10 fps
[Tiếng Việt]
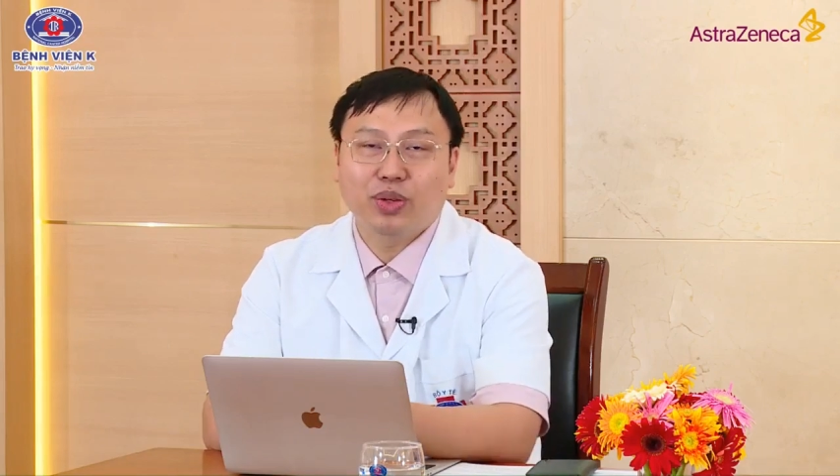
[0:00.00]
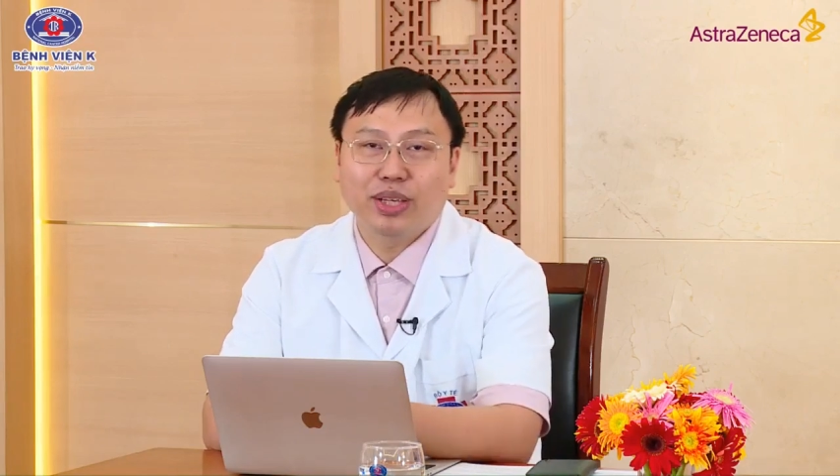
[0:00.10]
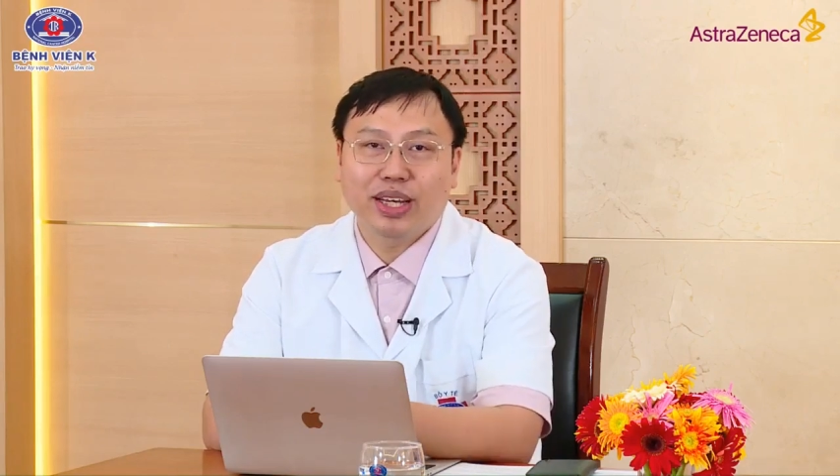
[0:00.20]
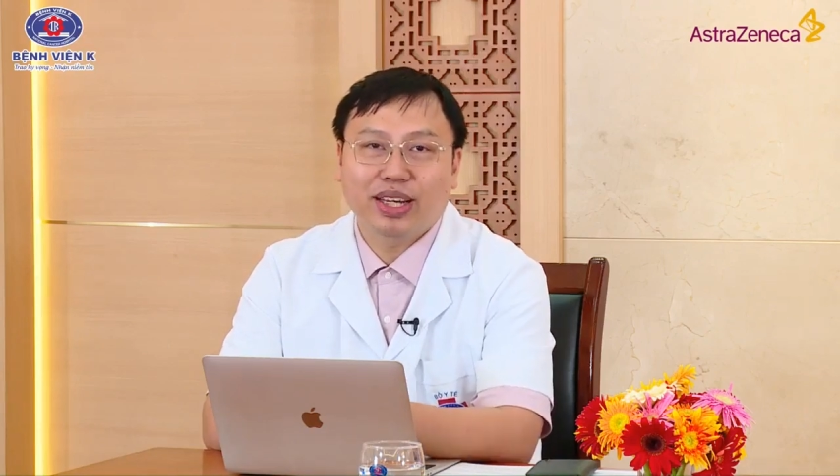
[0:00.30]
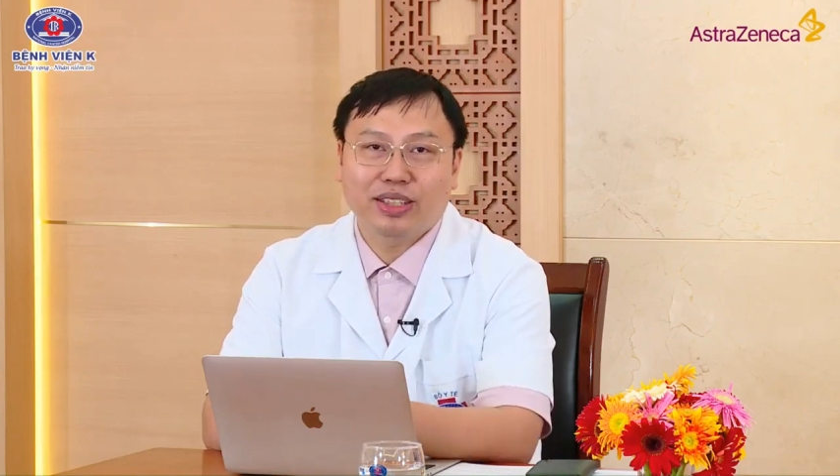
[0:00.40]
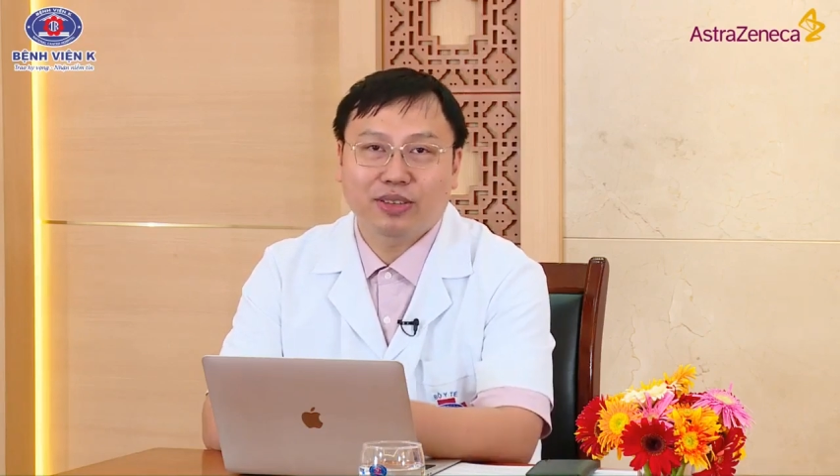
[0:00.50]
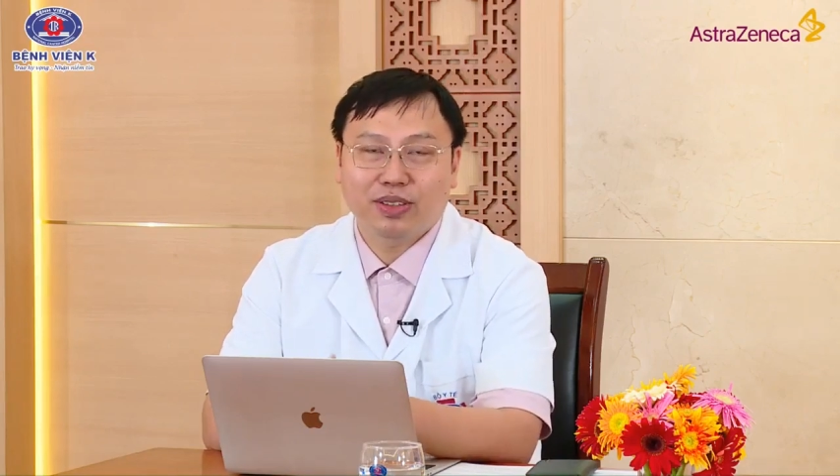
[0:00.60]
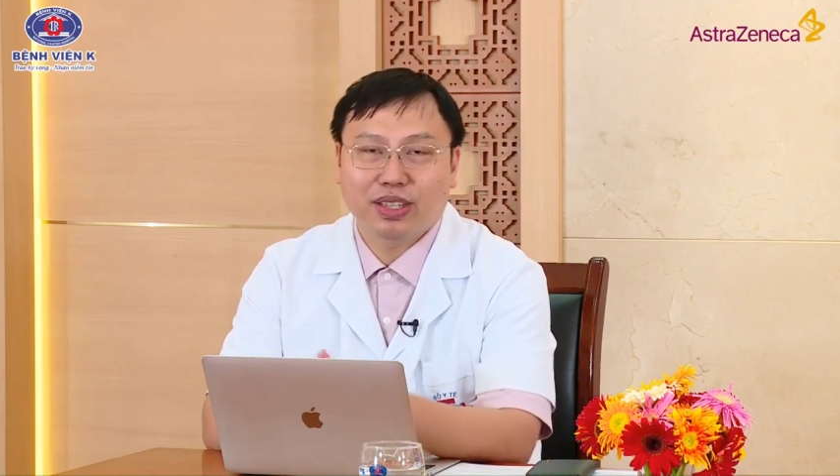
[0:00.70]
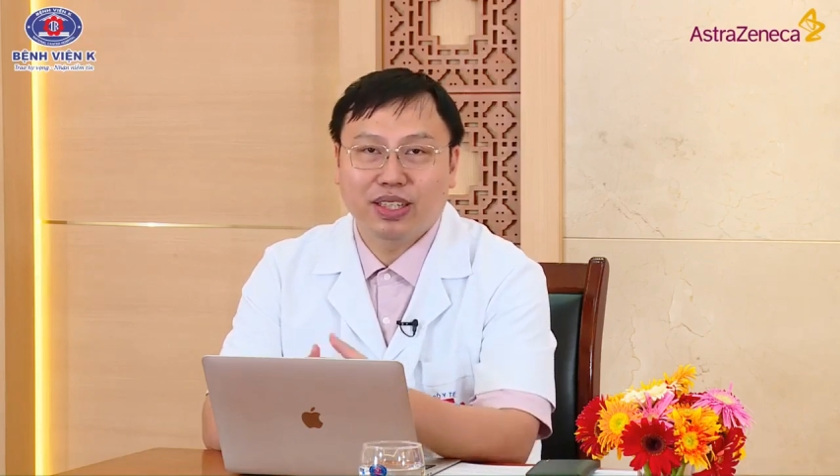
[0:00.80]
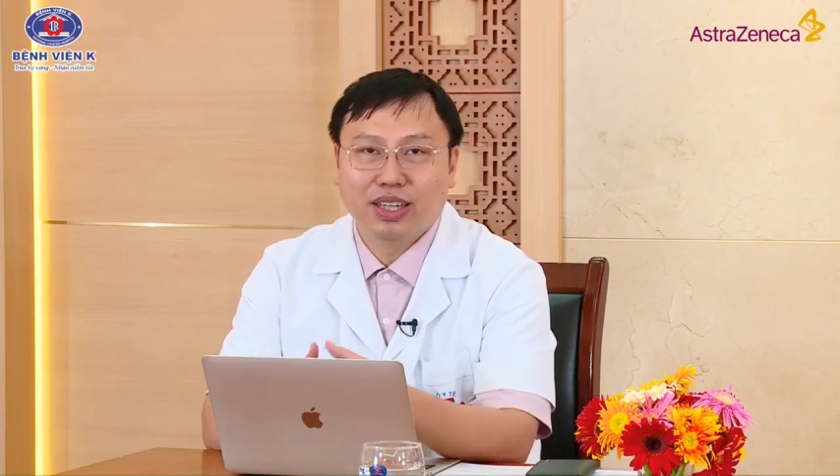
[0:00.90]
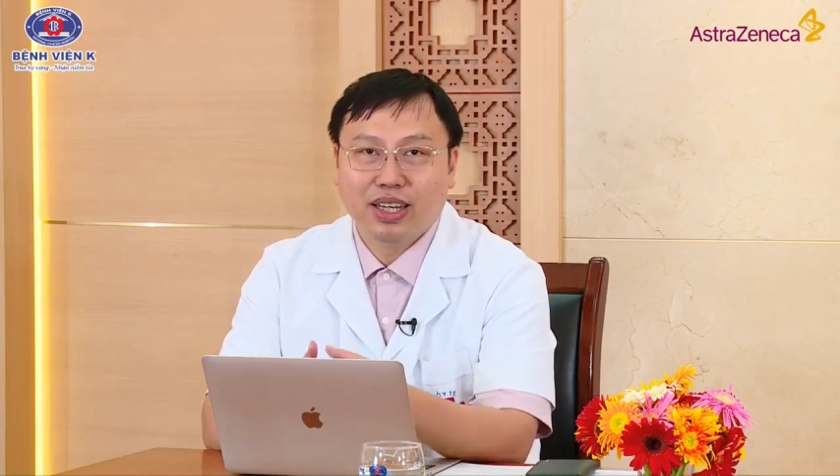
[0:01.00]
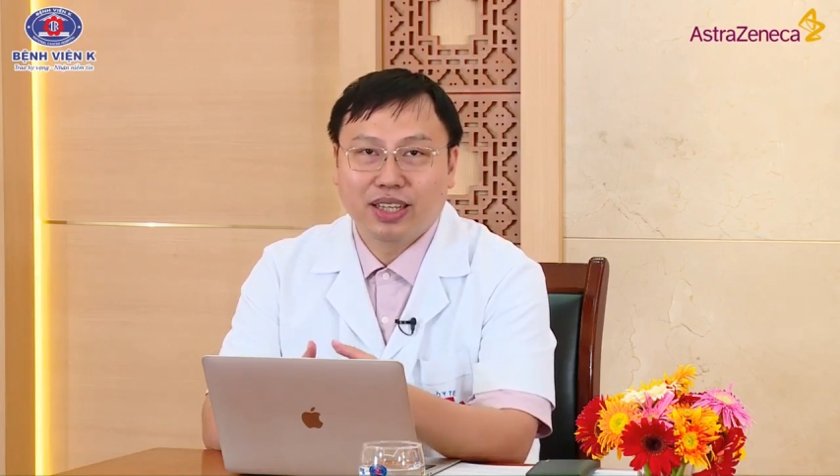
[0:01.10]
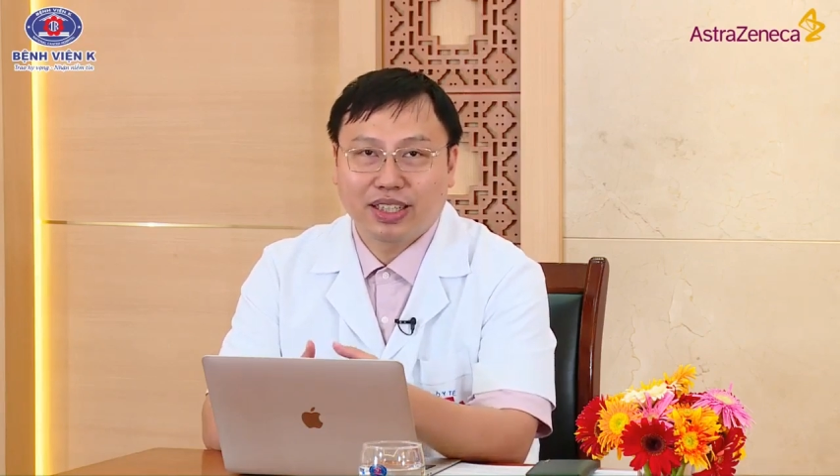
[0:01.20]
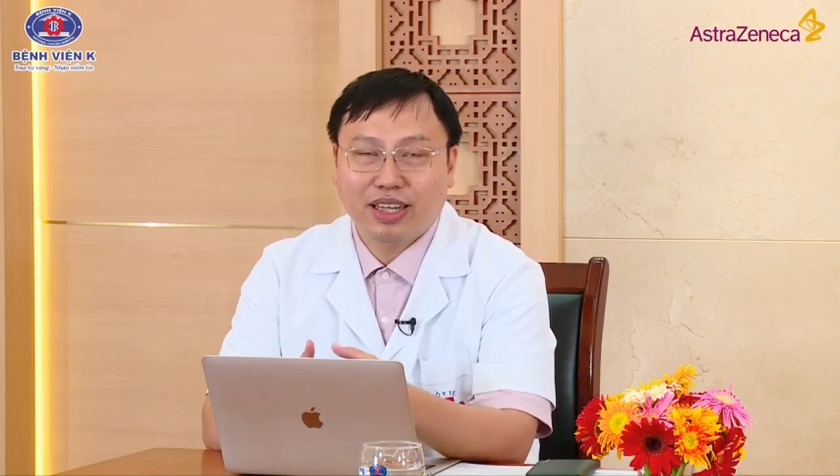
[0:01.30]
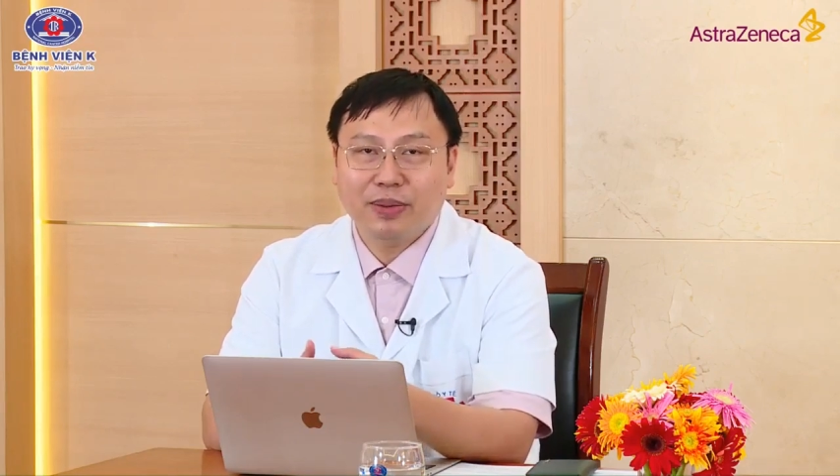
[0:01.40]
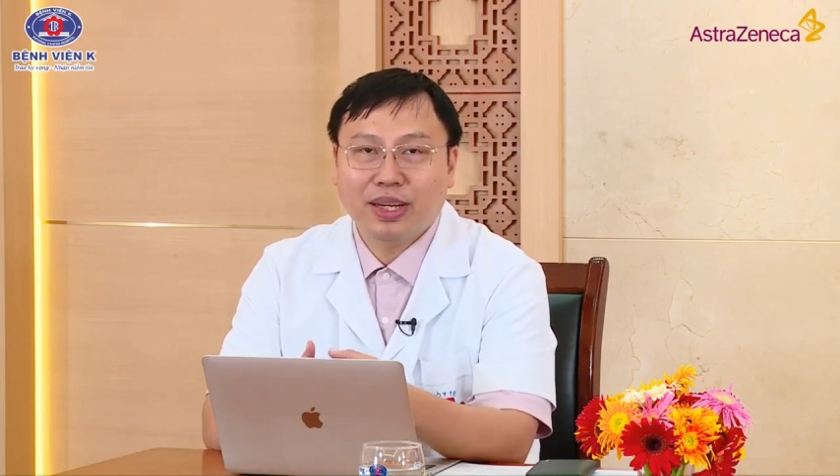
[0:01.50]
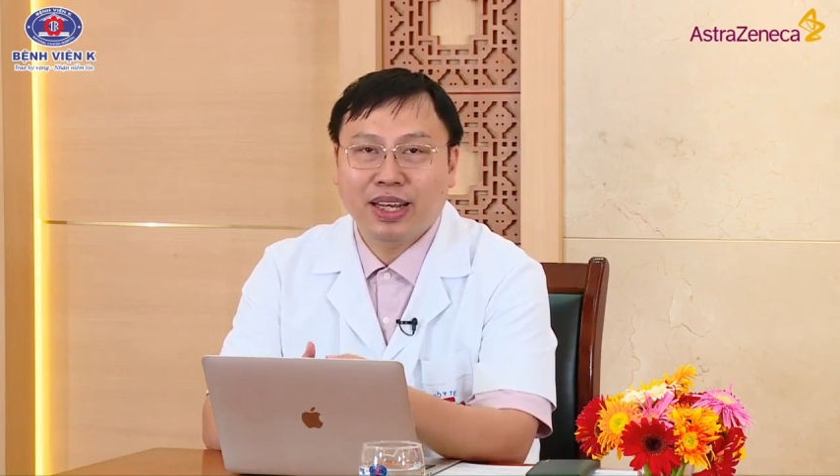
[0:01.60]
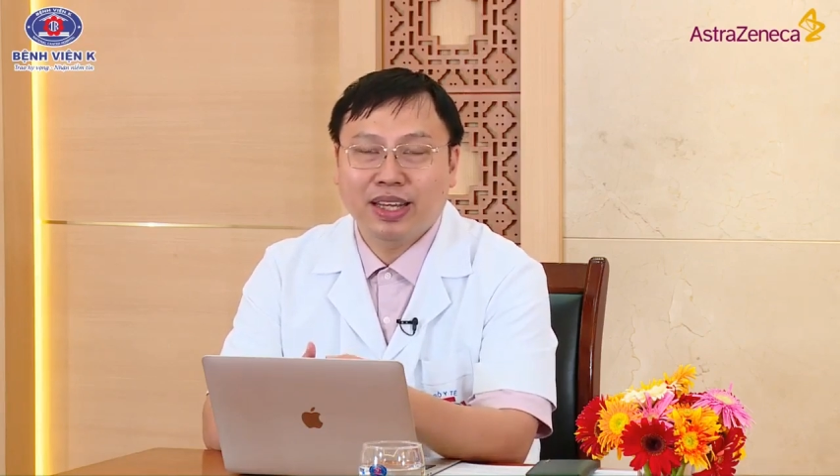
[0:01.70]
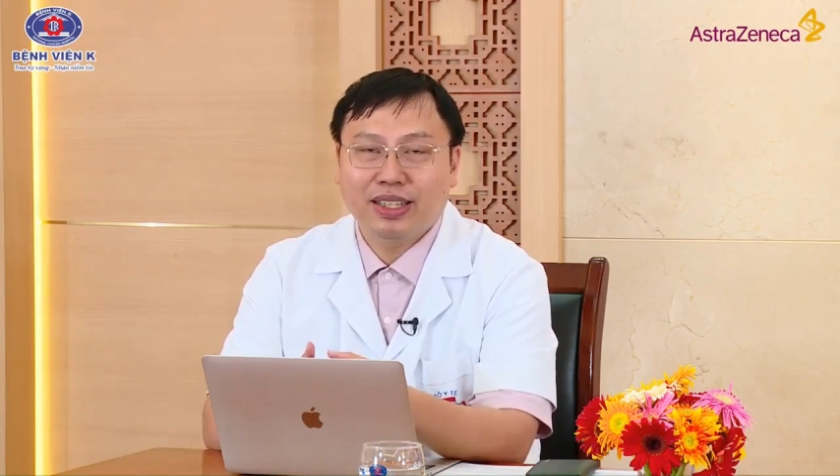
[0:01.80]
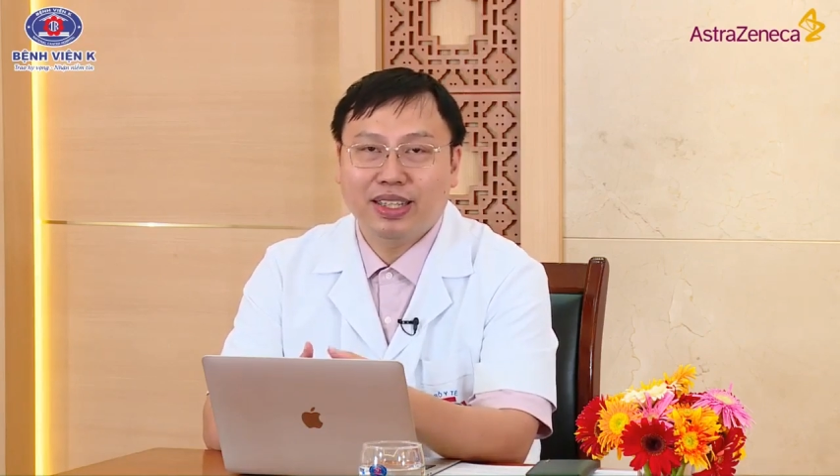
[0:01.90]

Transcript: Tuy nhiên là trong à, những năm gần đây